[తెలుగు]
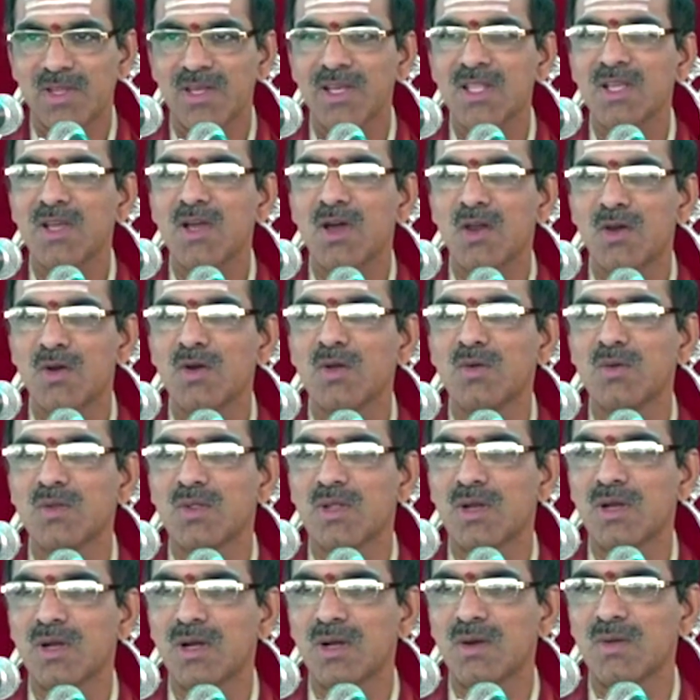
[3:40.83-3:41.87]
నీకు అల్లుడు
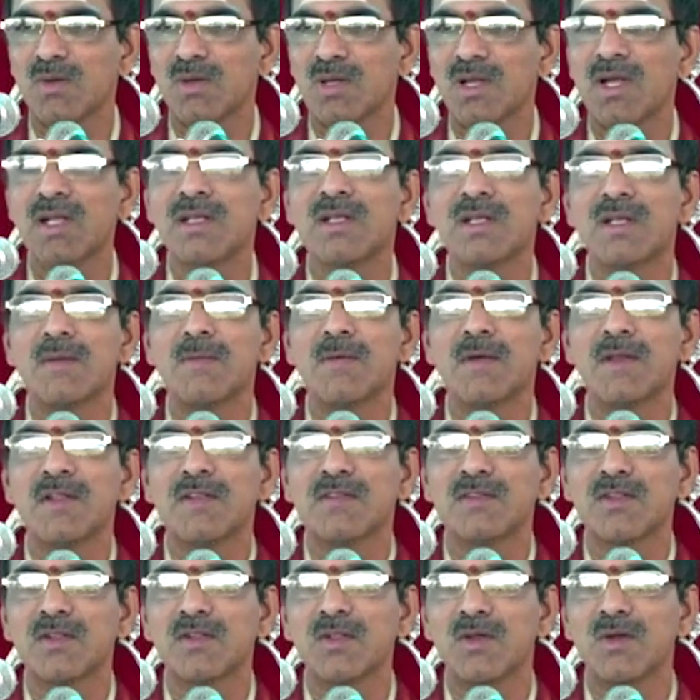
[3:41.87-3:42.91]
అవుతున్నాడు ఎట్టి
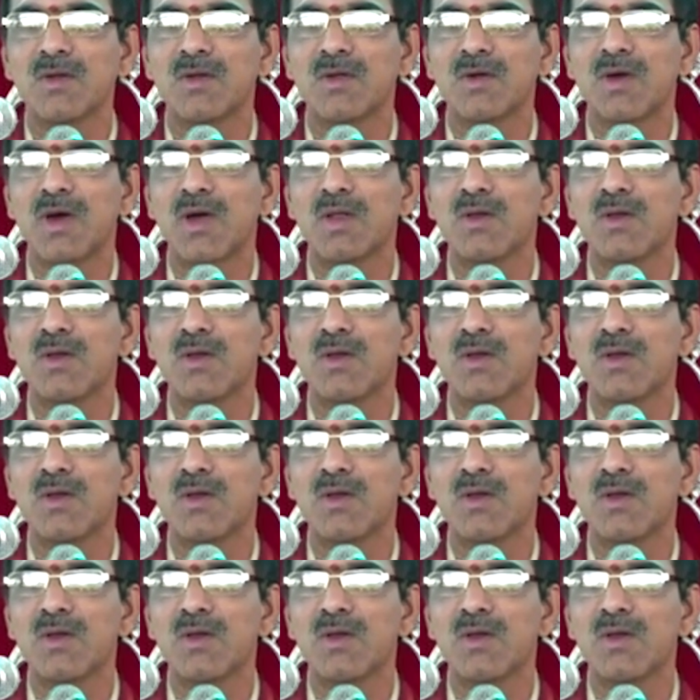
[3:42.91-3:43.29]
పరిస్థితుల్లో